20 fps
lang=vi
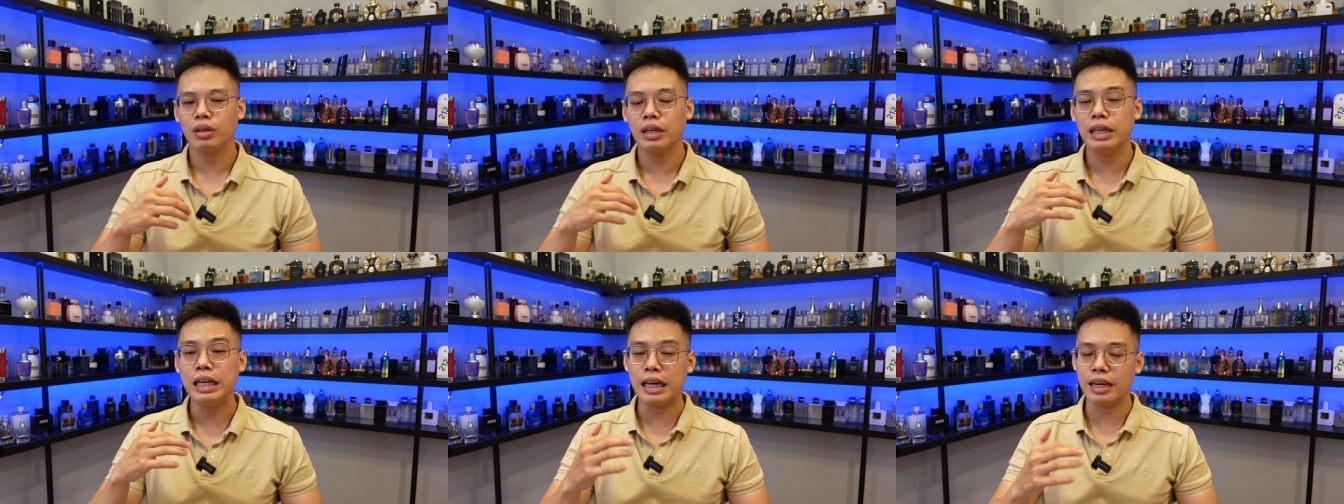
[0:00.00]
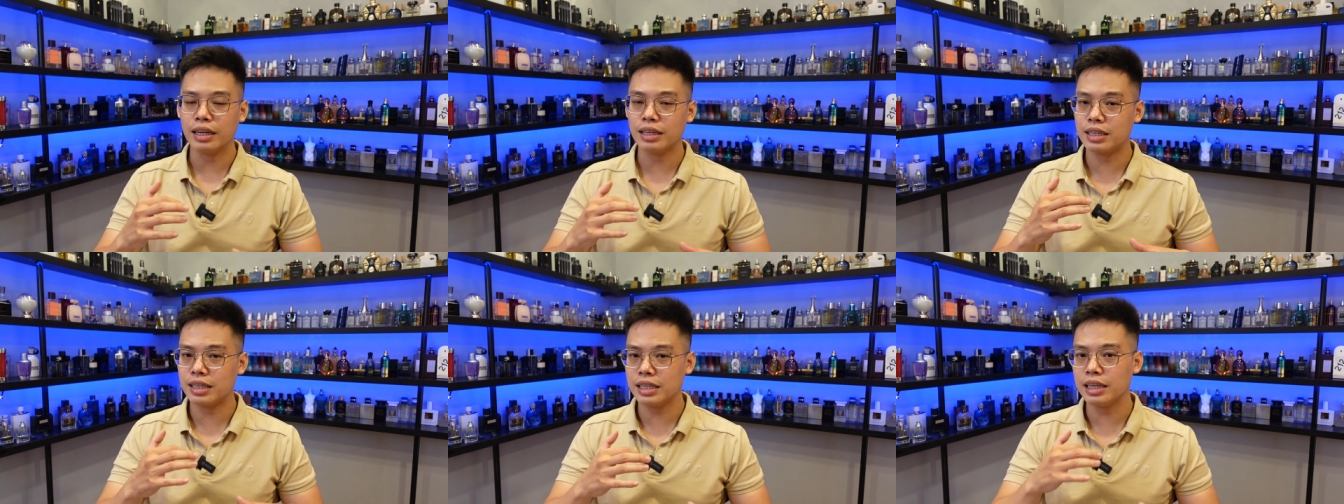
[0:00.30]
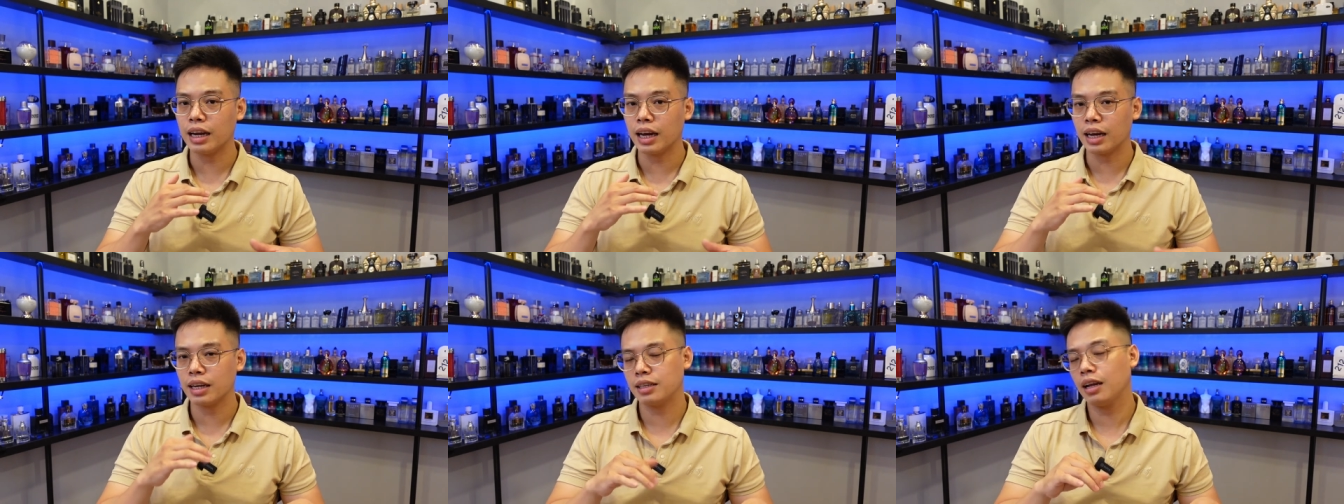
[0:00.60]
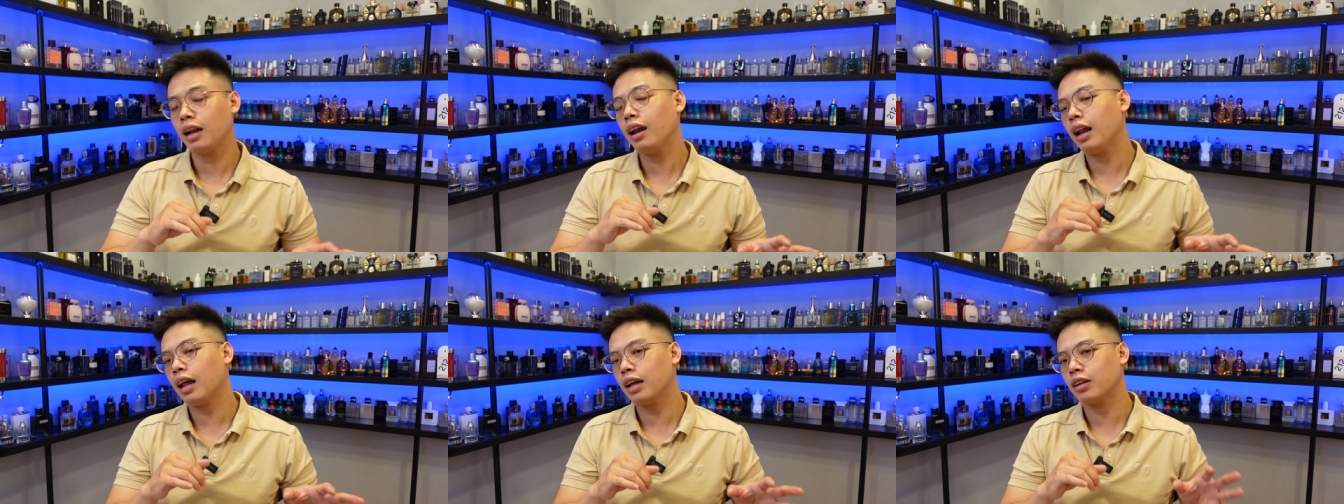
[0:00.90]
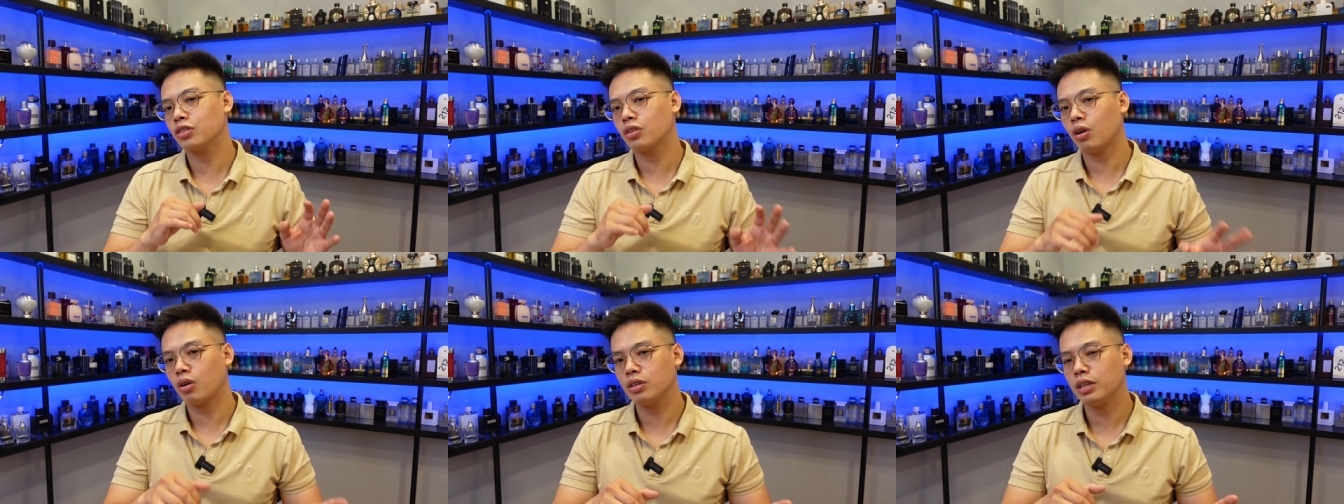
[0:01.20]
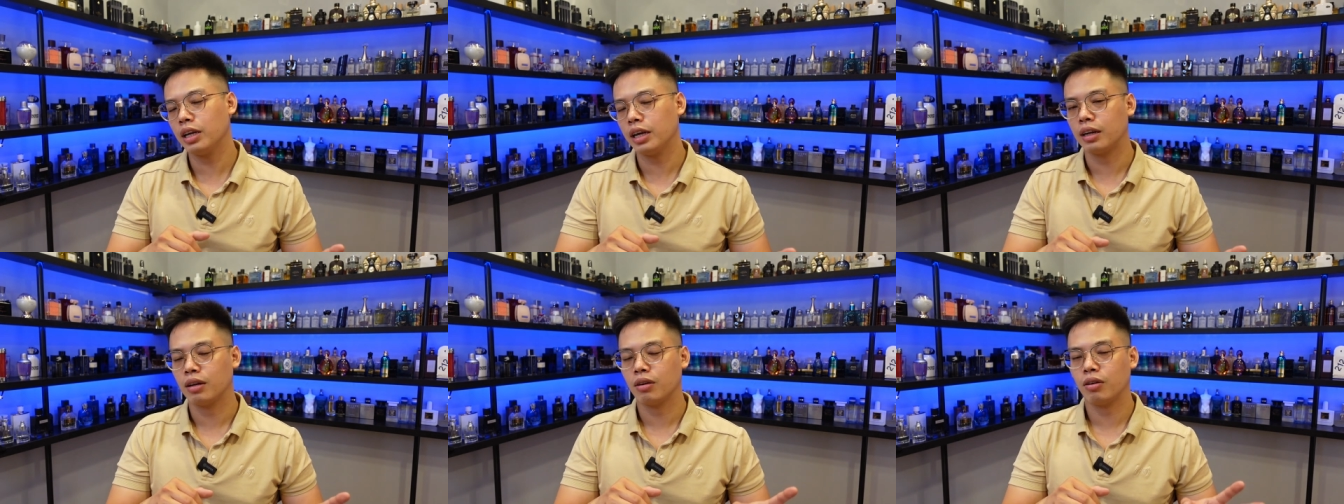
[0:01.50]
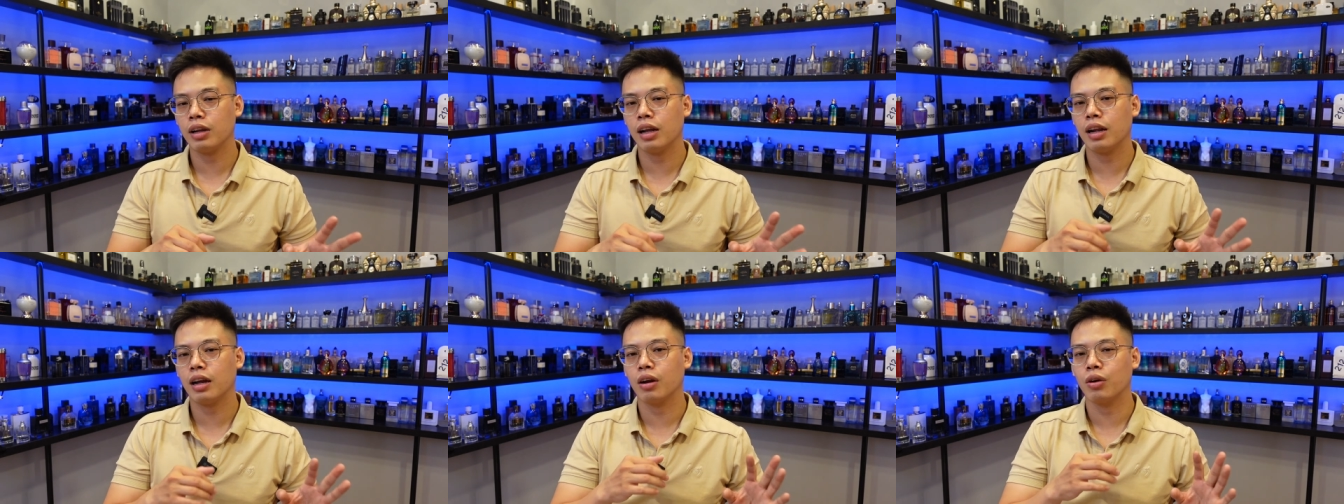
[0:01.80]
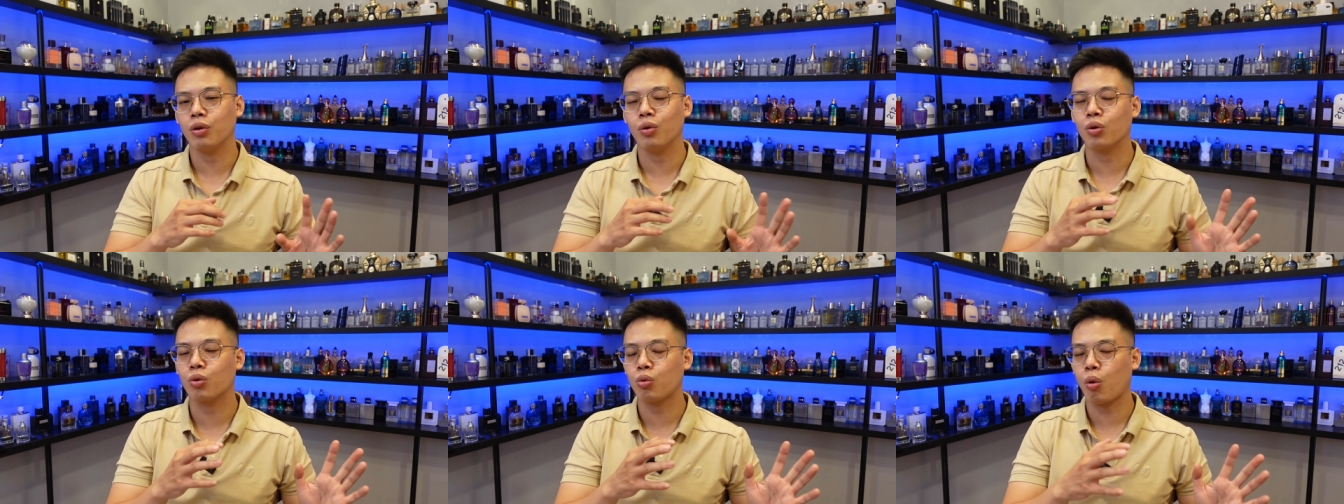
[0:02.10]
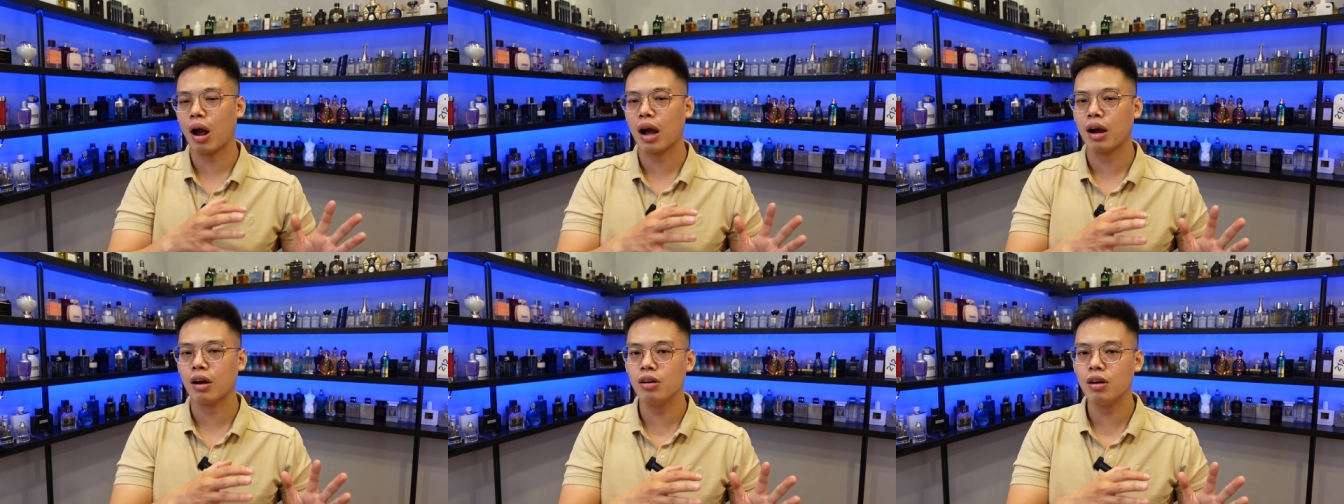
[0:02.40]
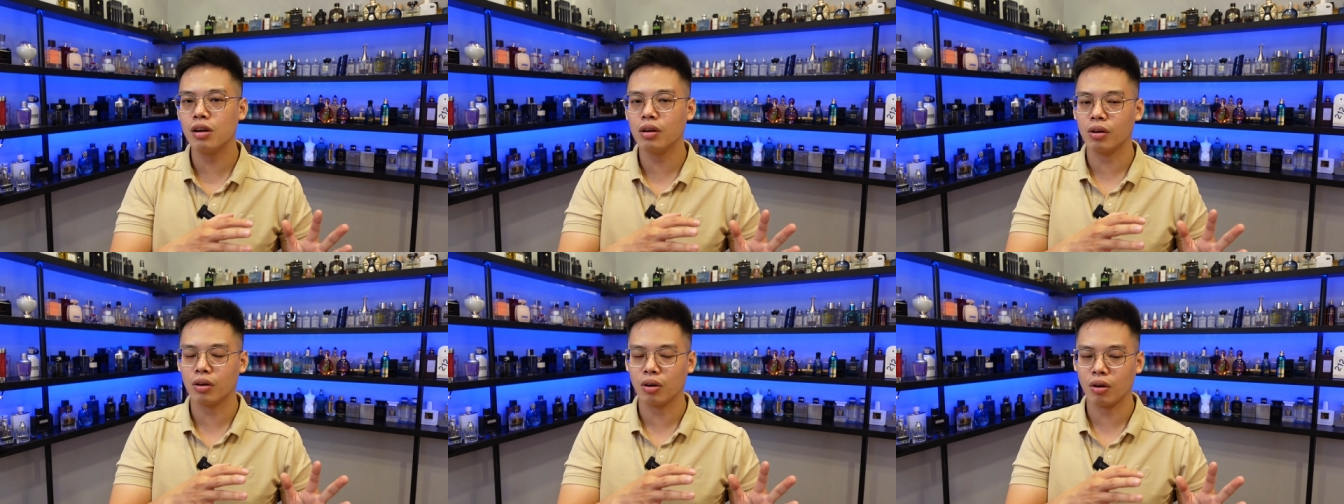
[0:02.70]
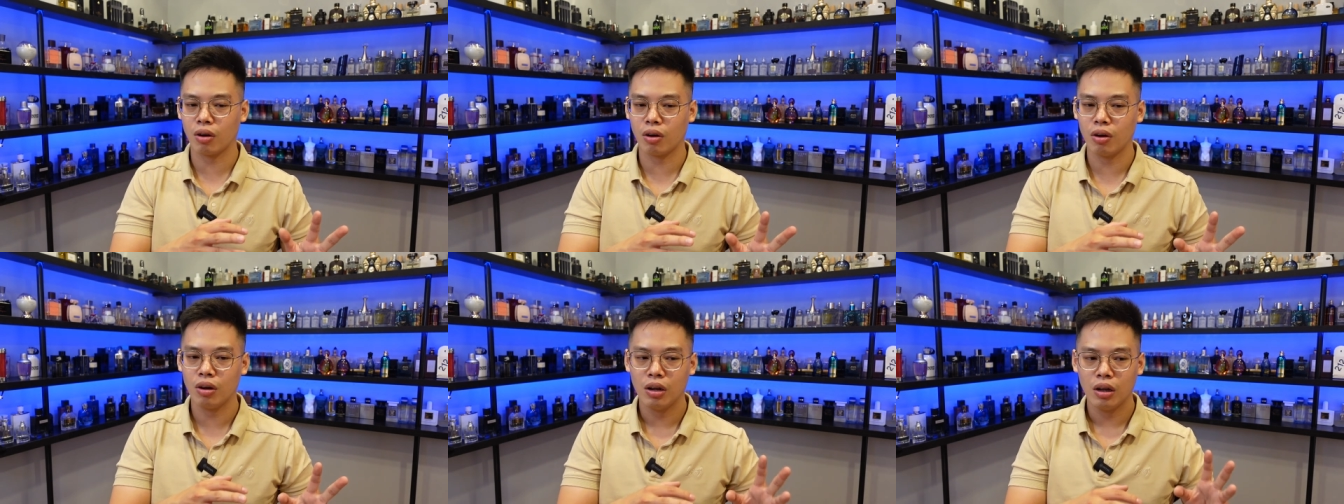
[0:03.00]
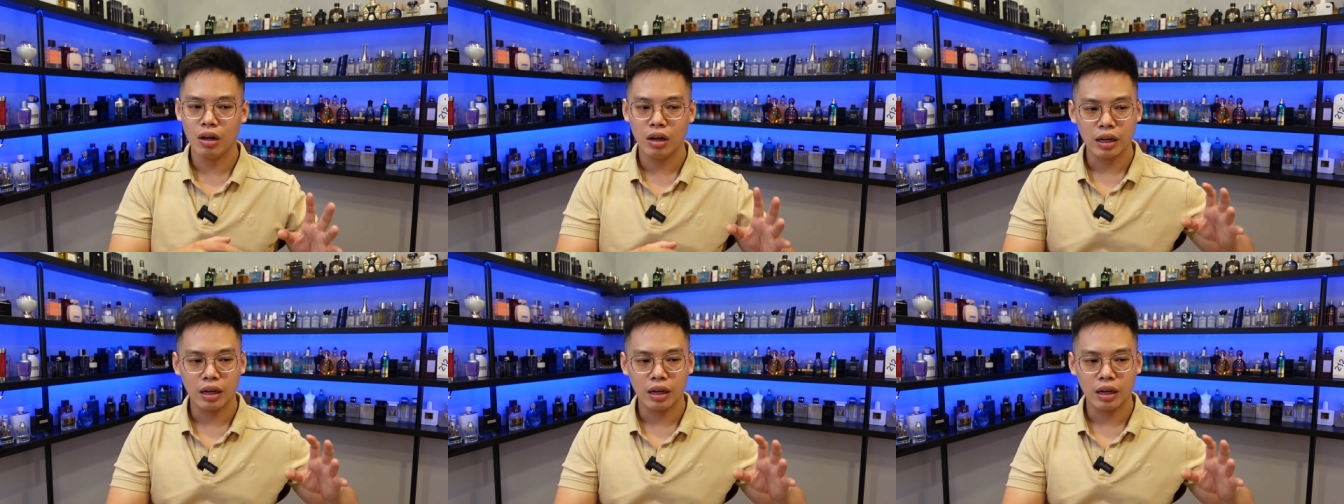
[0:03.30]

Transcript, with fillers: hiện diện rất là rõ rệt có nghĩa là độ tỏa hương của nó